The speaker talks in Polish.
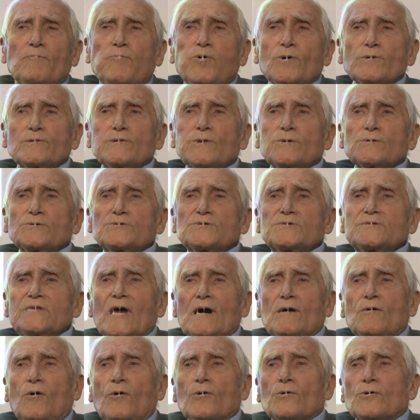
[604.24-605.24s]
podłość
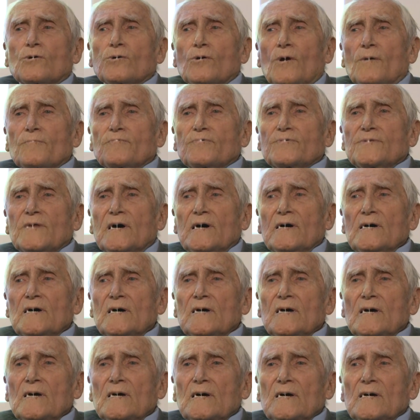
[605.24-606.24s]
tak okropna,
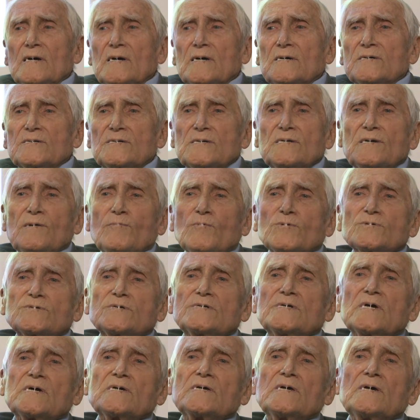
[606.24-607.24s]
że nie
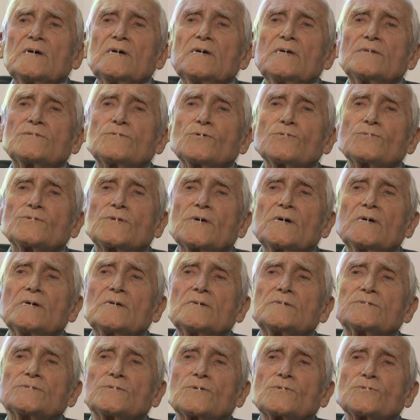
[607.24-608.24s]
można jej
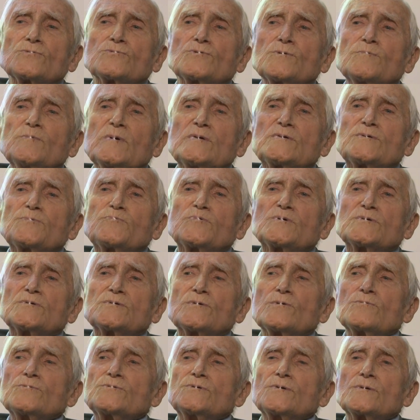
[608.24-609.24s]
tutaj zrozumieć
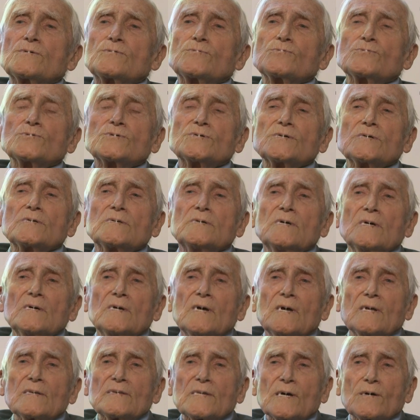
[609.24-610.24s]
przez ludzi, którzy
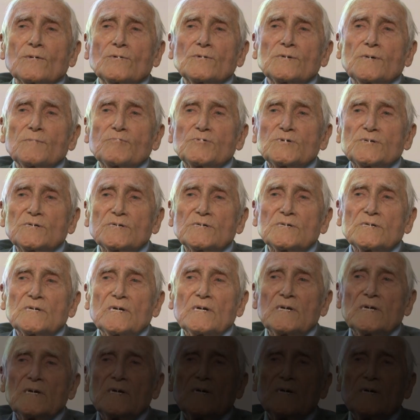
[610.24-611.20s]
tego nie przeżyli.